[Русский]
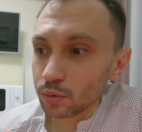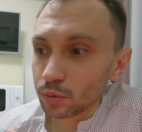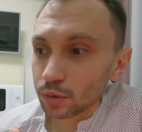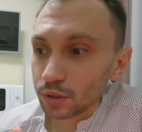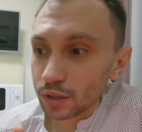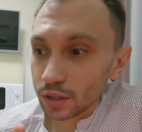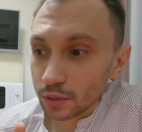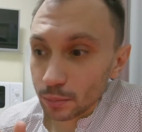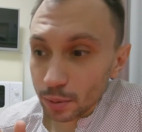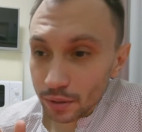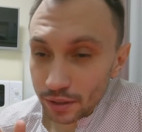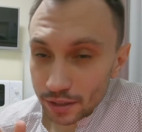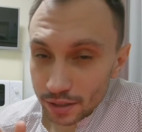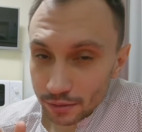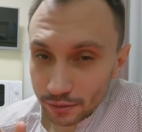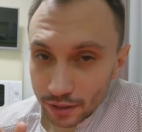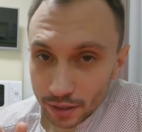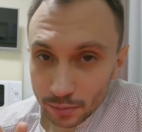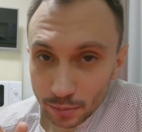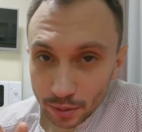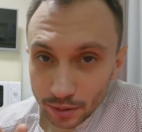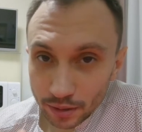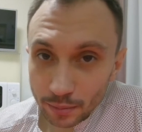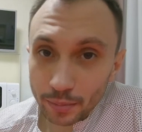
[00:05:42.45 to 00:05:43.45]
У них была
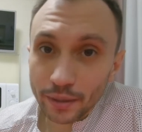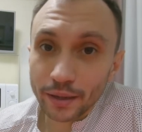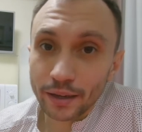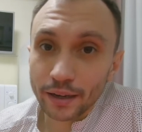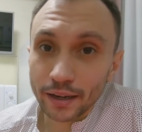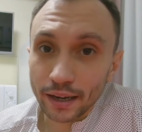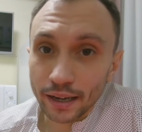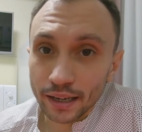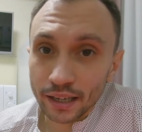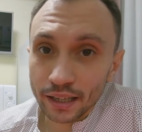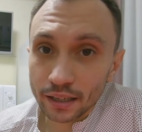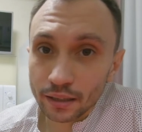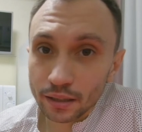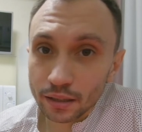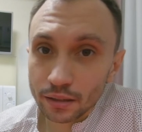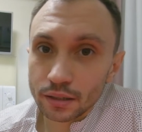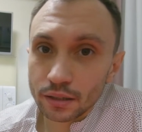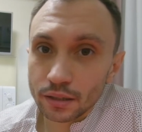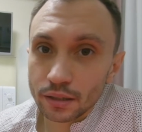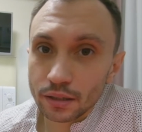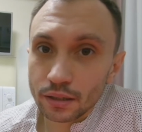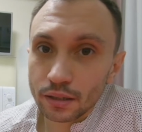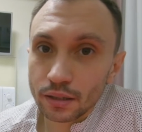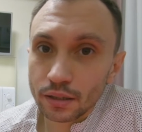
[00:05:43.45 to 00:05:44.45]
свадьба на Байкале,
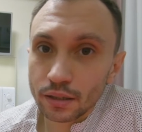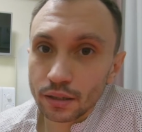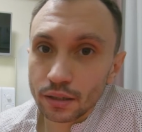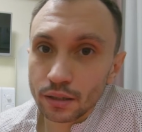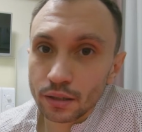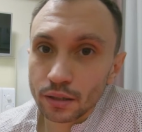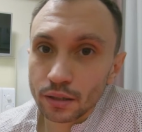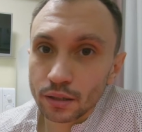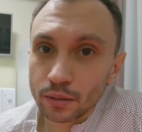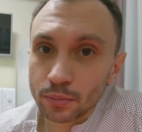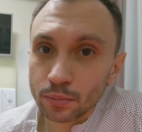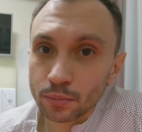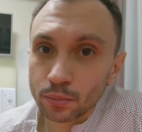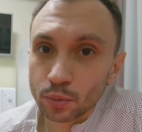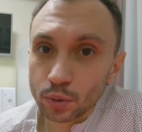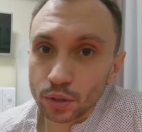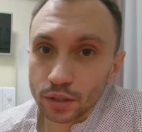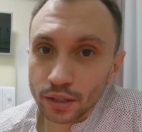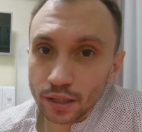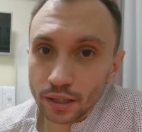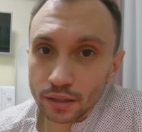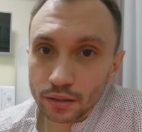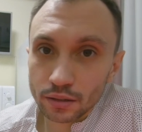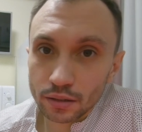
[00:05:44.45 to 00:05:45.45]
и
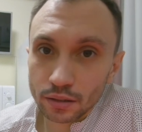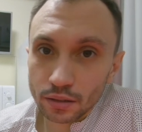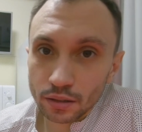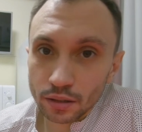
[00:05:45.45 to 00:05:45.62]
букет